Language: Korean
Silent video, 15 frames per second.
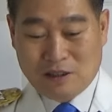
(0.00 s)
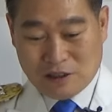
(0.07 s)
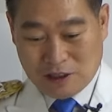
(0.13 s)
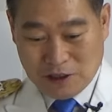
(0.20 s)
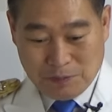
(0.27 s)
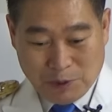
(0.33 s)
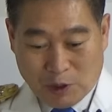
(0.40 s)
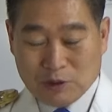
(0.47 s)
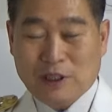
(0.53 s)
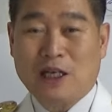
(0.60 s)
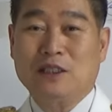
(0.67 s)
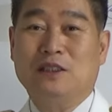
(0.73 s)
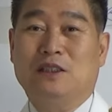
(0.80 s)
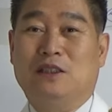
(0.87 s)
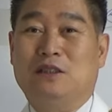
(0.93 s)
이
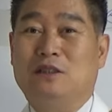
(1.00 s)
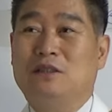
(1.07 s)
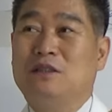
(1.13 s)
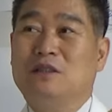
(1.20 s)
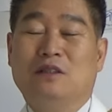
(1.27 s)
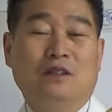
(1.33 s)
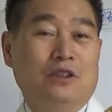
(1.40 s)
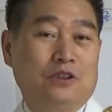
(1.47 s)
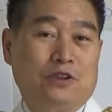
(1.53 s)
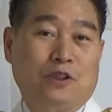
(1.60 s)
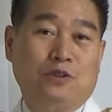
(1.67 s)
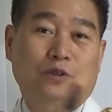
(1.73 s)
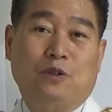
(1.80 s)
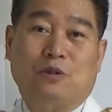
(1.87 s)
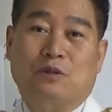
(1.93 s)
명당을
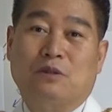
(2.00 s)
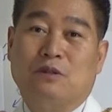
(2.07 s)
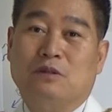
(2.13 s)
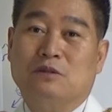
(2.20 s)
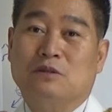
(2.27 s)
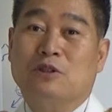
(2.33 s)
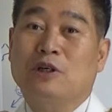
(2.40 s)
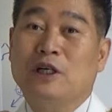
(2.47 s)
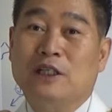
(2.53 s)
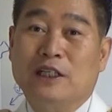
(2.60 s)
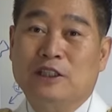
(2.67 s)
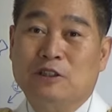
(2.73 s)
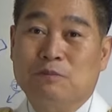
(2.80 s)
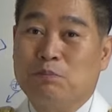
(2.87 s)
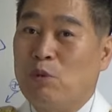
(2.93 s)
저쪽
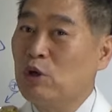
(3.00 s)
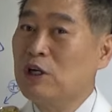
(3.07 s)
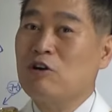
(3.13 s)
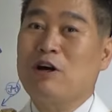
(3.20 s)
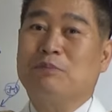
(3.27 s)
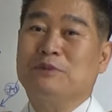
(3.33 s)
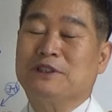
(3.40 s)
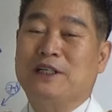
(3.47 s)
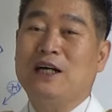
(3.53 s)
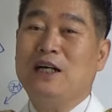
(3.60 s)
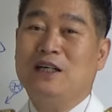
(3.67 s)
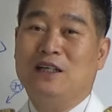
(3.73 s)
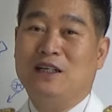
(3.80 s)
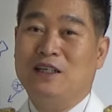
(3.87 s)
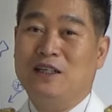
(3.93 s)
서양에서는 뭐라고
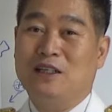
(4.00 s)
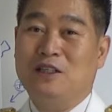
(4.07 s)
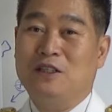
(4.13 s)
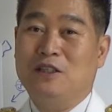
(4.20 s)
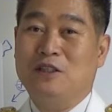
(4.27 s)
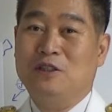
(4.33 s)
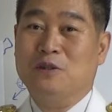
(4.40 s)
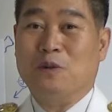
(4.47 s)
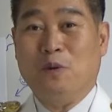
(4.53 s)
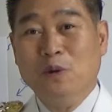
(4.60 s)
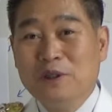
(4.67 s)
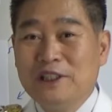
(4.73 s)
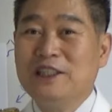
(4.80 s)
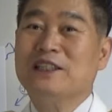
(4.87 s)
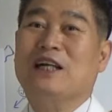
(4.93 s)
합니까?
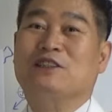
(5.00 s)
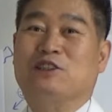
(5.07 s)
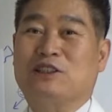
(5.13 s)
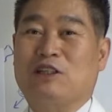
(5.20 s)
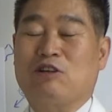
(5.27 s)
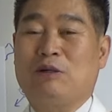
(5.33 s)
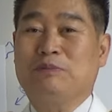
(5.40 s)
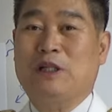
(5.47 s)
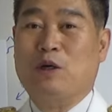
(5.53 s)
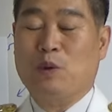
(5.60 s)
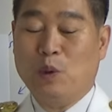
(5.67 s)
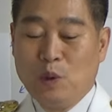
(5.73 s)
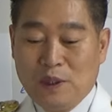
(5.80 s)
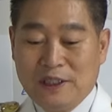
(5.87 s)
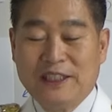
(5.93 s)
골디락스라고 합니다.
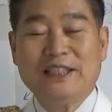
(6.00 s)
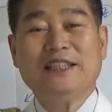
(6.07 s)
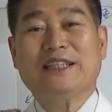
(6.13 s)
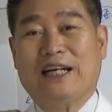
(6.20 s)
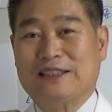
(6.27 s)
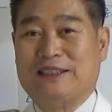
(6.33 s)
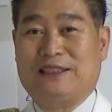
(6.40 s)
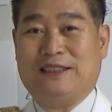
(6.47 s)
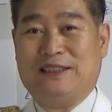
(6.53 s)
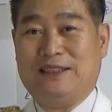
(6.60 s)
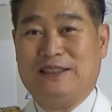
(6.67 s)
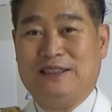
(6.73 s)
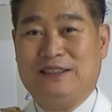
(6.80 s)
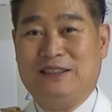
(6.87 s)
골디락스.